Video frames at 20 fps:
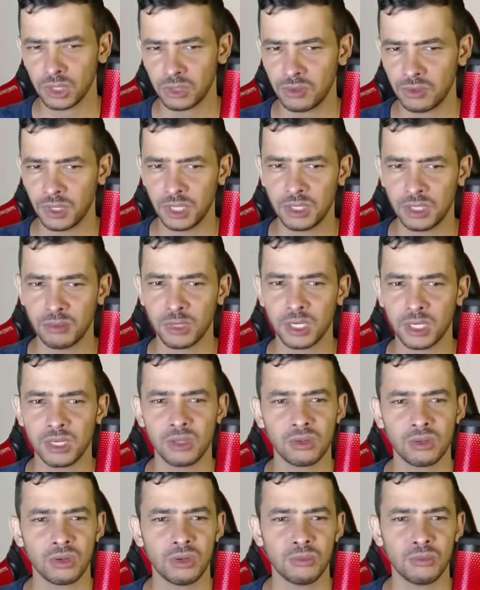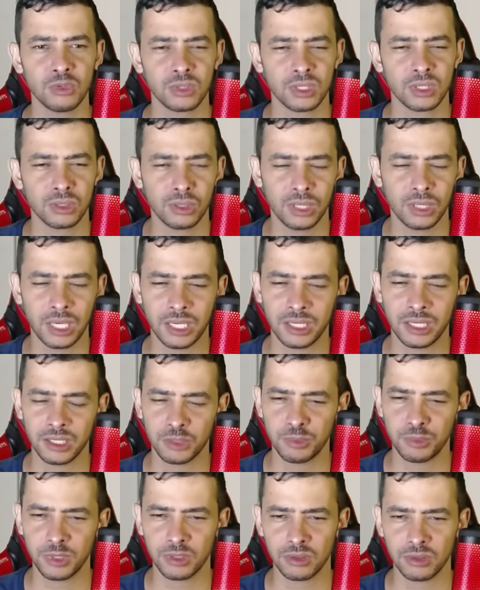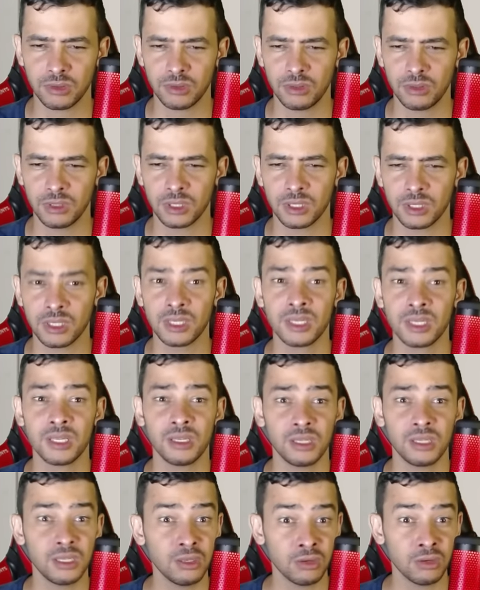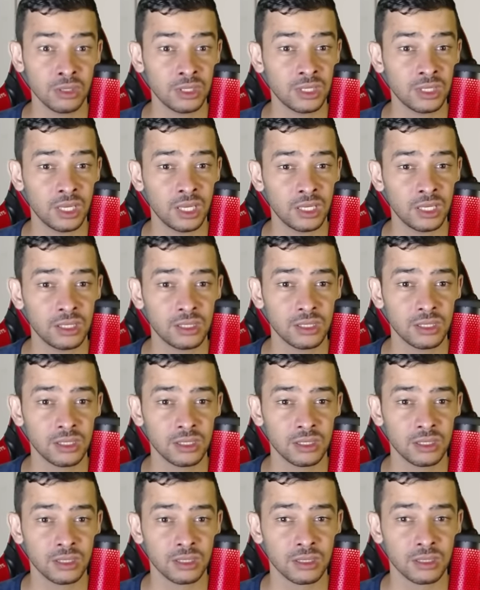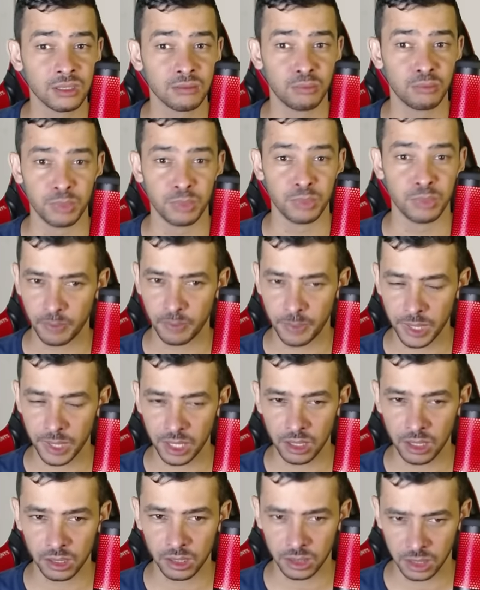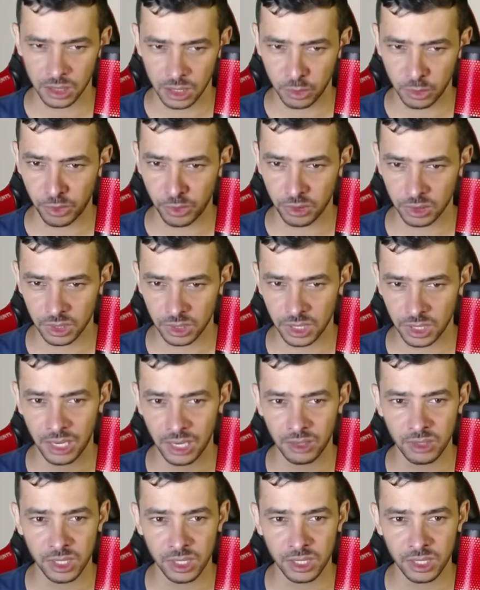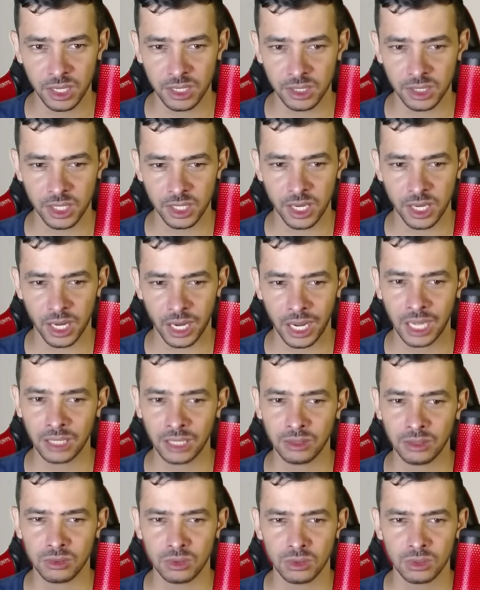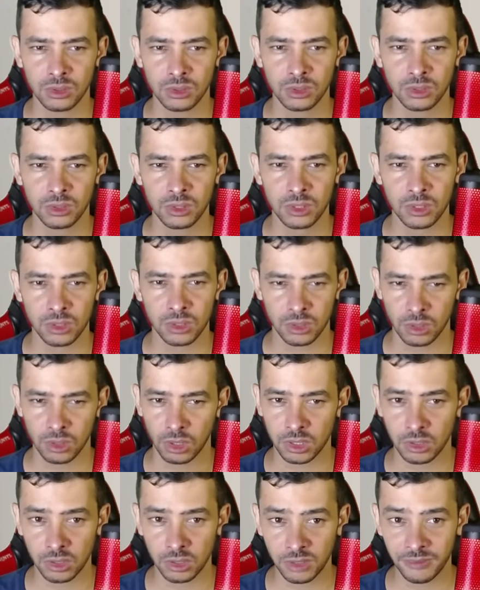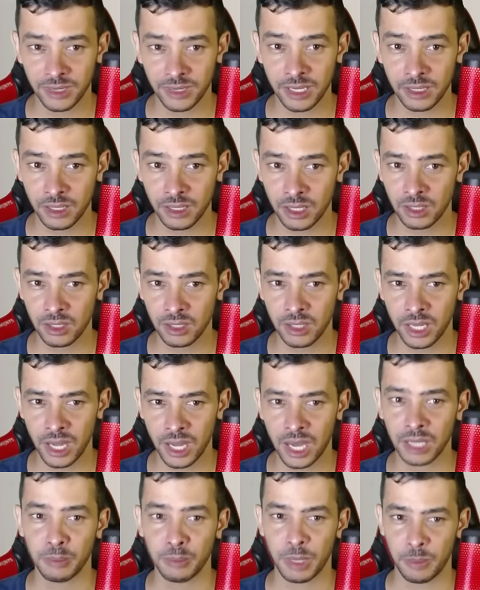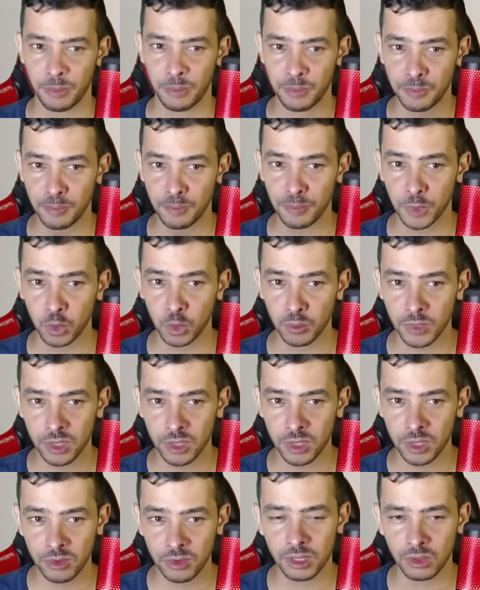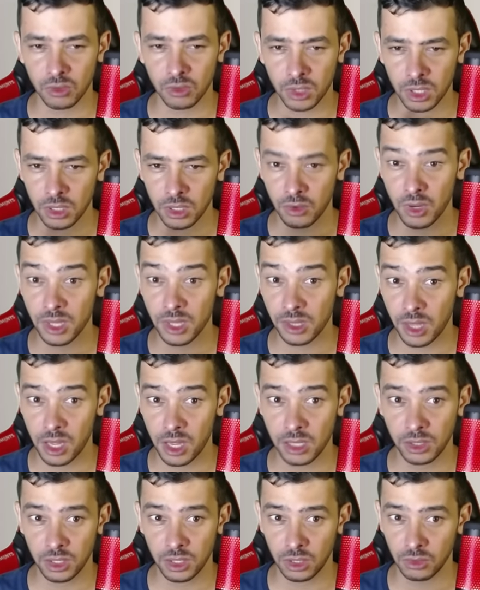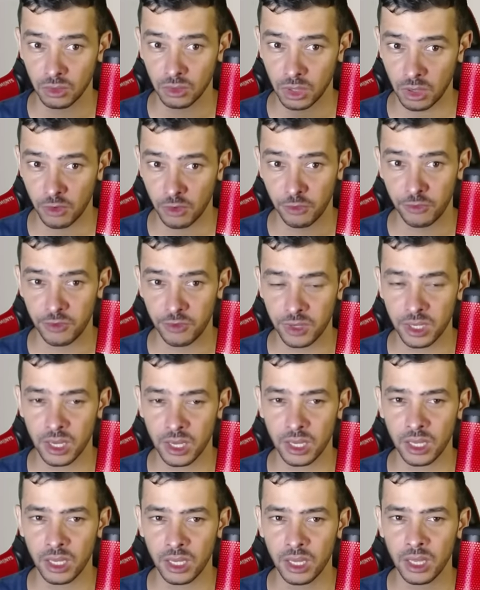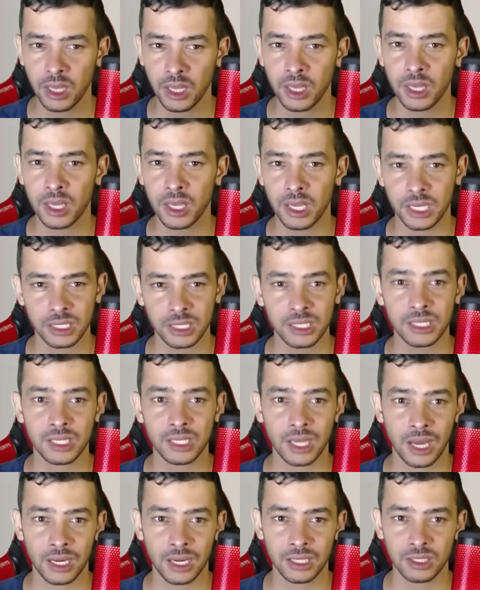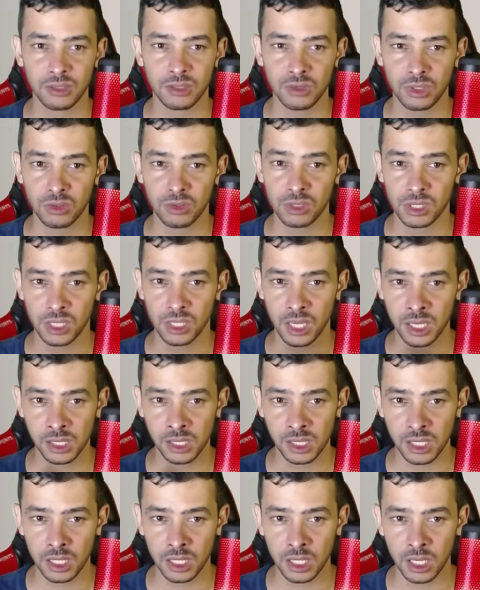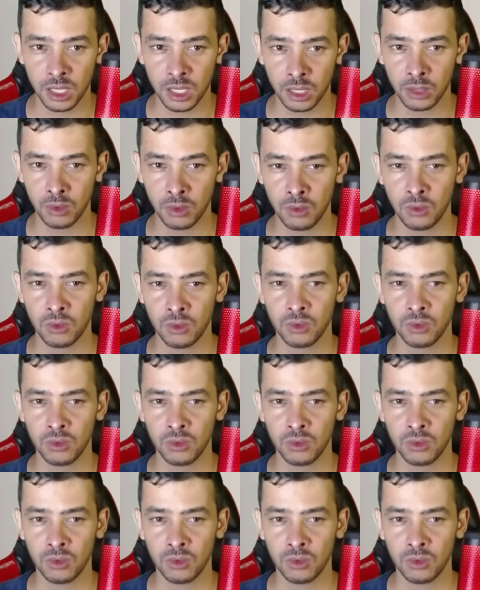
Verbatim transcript: vítimas que tomam o celular das pessoas. Inocente. Pela, eu posso, será que eu entendi errado? Só se eu tiver entendido errado, mas no, meu, no que eu entendi, no que eu vi aí, esses caras são inocentes e eu,